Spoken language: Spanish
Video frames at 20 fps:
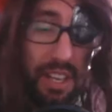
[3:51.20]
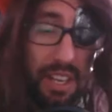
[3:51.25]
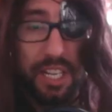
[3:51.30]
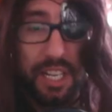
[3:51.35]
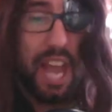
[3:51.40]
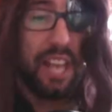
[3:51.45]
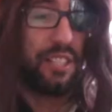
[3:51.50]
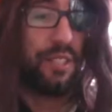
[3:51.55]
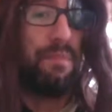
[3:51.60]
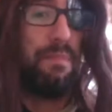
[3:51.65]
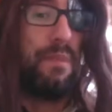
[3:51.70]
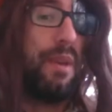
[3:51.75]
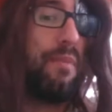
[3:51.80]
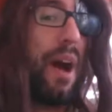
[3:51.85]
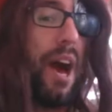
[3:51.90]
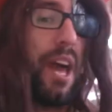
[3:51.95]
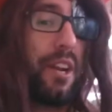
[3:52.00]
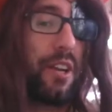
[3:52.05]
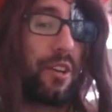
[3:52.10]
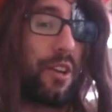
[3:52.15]
Que es mi
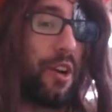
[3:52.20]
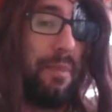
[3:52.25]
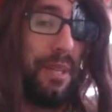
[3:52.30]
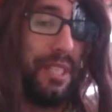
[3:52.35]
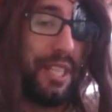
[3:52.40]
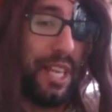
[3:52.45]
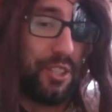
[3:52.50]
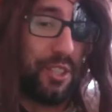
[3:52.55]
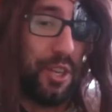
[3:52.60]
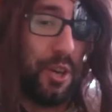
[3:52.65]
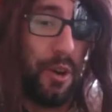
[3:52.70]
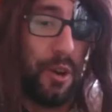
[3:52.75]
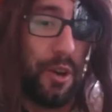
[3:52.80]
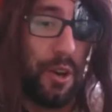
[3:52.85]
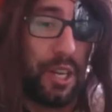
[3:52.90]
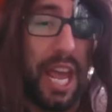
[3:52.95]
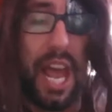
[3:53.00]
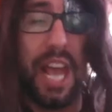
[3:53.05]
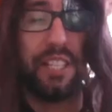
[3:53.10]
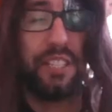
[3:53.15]
barco mi
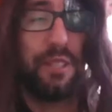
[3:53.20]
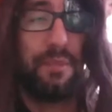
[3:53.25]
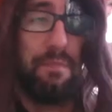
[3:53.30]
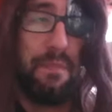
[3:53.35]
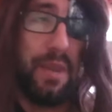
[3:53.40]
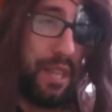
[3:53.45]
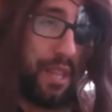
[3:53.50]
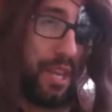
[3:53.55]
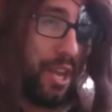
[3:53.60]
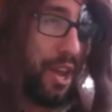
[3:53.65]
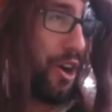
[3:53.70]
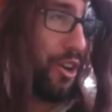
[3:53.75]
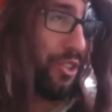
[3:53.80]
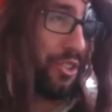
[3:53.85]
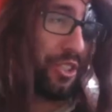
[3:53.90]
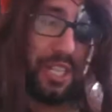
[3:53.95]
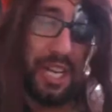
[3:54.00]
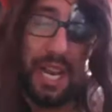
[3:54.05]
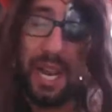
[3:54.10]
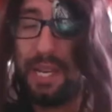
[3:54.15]
tesoro, que es mi
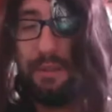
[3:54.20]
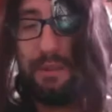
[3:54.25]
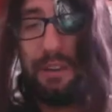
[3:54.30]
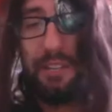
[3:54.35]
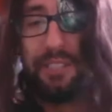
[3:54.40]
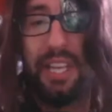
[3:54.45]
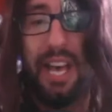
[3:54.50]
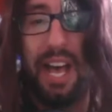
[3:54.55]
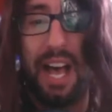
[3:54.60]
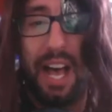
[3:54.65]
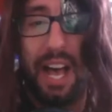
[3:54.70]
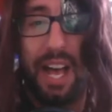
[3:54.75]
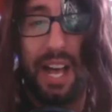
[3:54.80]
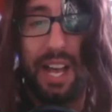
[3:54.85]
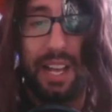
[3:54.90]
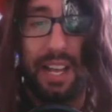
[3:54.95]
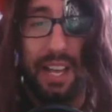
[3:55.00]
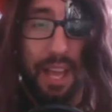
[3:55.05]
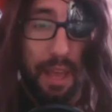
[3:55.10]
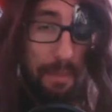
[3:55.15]
Dios la libertad,
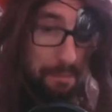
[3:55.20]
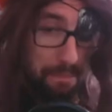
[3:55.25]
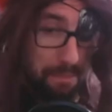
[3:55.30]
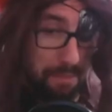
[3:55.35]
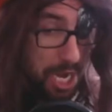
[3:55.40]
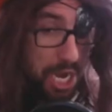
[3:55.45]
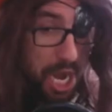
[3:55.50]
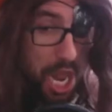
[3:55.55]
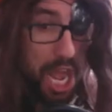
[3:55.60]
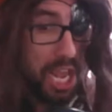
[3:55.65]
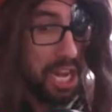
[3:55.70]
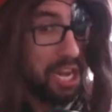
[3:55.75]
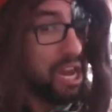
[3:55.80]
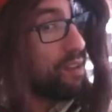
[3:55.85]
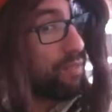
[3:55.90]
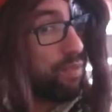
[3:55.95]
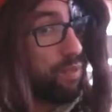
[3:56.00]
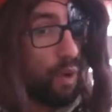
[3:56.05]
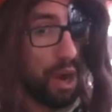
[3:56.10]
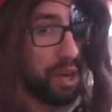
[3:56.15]
mi ley la
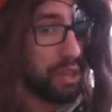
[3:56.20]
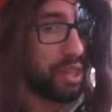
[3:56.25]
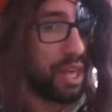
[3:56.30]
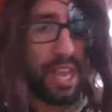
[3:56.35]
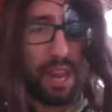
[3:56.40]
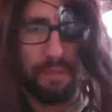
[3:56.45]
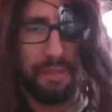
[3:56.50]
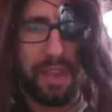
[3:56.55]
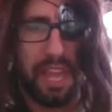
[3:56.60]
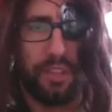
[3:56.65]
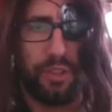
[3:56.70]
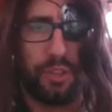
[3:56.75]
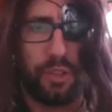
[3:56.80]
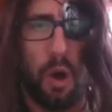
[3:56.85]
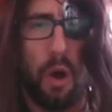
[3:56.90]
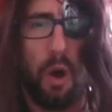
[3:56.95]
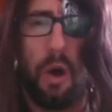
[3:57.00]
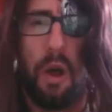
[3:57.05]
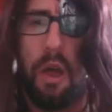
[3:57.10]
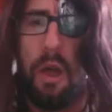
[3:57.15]
fuerza y el
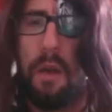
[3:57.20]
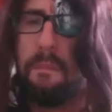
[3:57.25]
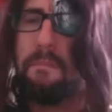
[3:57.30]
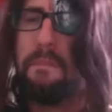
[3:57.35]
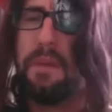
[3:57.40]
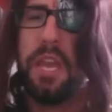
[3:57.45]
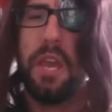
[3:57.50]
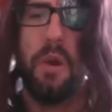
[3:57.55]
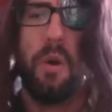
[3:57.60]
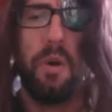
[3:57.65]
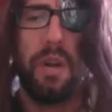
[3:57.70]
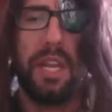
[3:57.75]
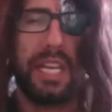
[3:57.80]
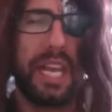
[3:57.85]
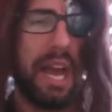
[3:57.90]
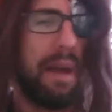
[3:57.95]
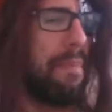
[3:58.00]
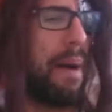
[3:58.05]
viento, mi única